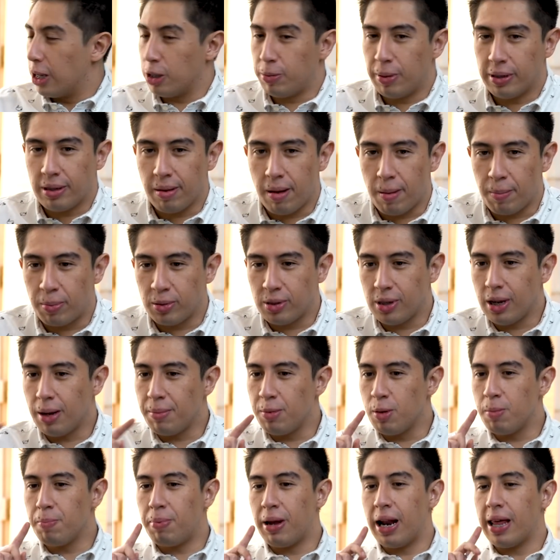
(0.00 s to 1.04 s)
Y espérate, me pusieron a
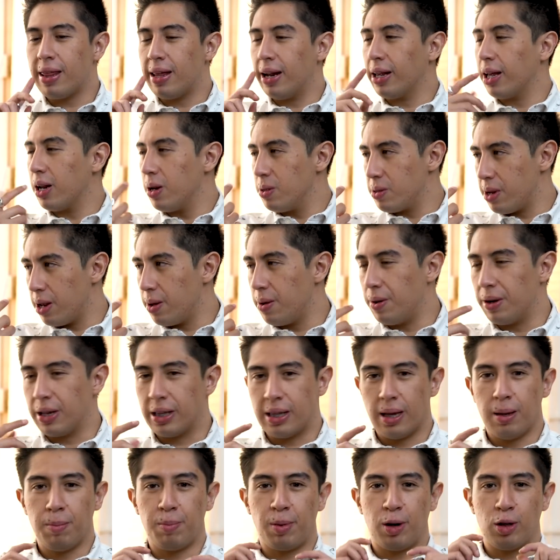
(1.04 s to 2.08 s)
mí un paladar que no traigo
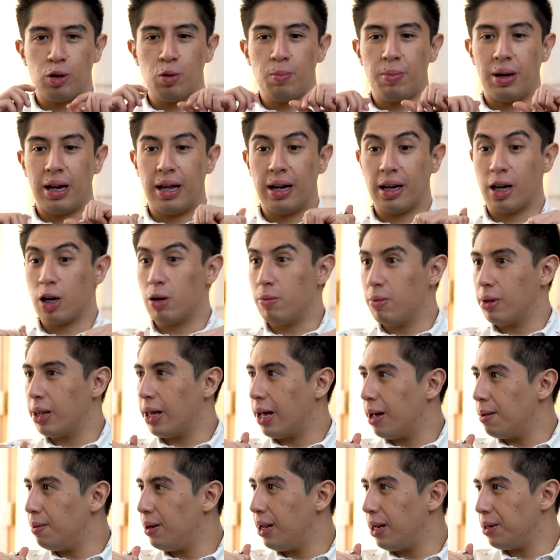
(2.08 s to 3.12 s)
ahorita, pero es un paladar que no me
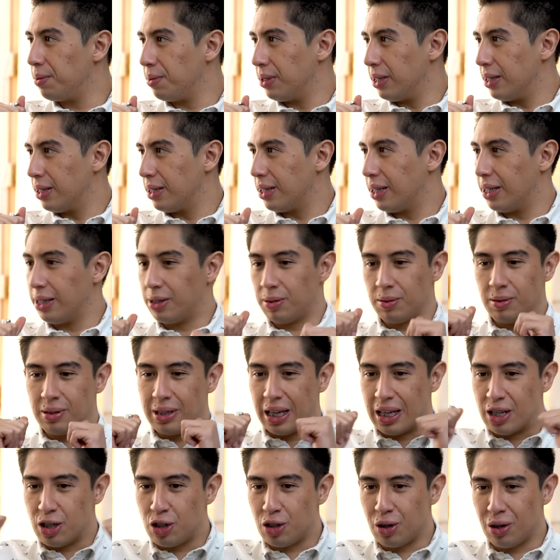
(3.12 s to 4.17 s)
deja hablar, güey. Y es un
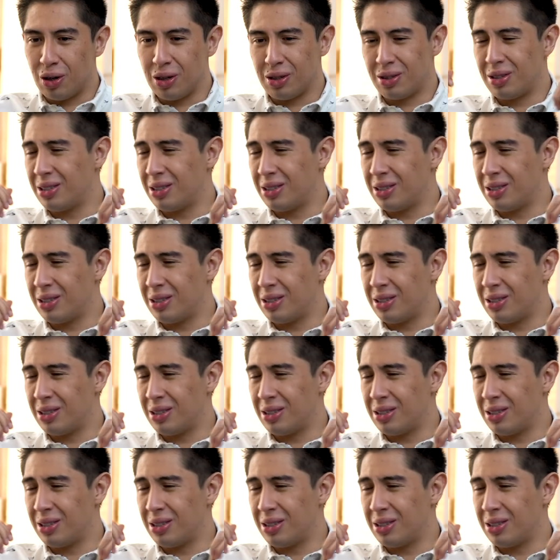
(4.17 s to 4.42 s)
tensón.